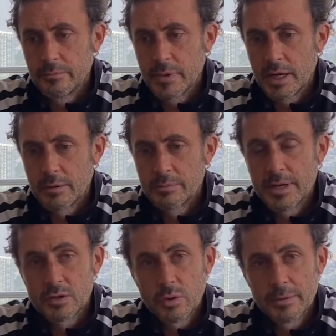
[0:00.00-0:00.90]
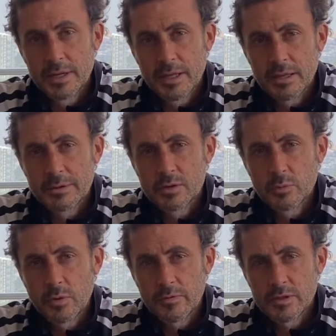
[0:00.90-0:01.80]
ver, ver su habilidad, ver su
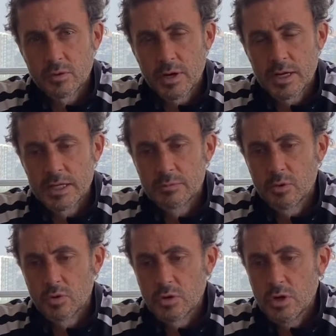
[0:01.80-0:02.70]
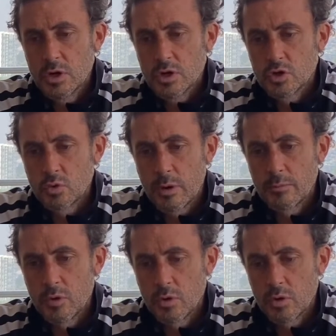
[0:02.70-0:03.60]
profesionalismo, su
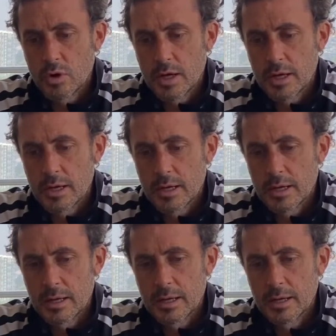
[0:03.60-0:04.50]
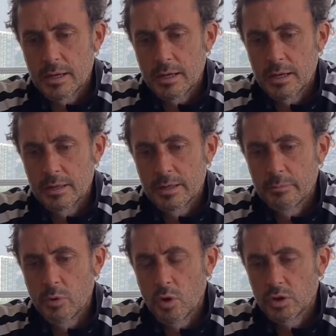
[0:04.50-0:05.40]
amor al
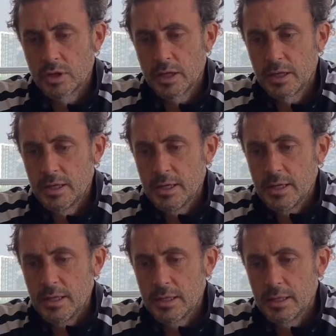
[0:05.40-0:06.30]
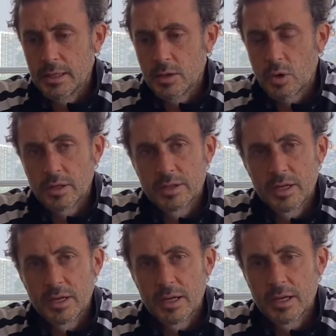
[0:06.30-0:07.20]
deporte y creo que
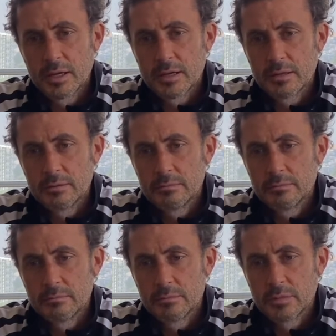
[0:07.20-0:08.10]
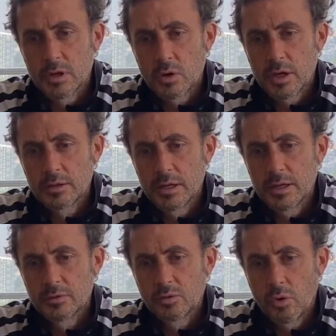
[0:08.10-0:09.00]
tiene, creo que tiene
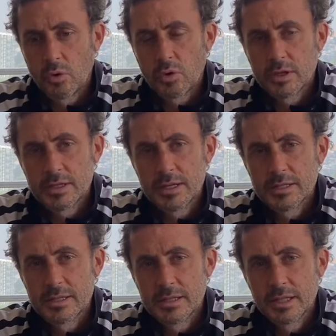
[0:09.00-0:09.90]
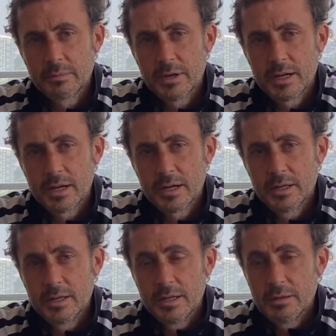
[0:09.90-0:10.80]
todo lo que se necesita
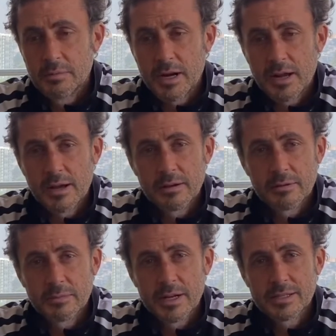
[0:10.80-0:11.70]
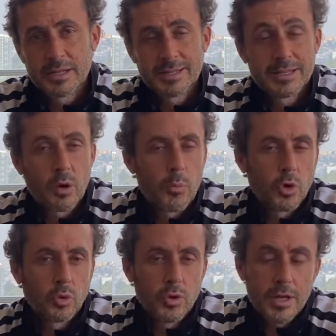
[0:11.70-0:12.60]
para merecerse esa
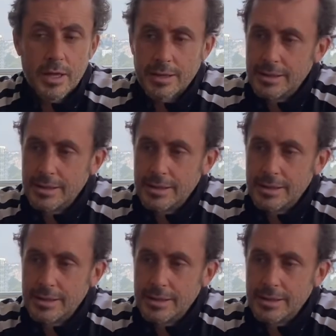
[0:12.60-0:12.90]
oportunidad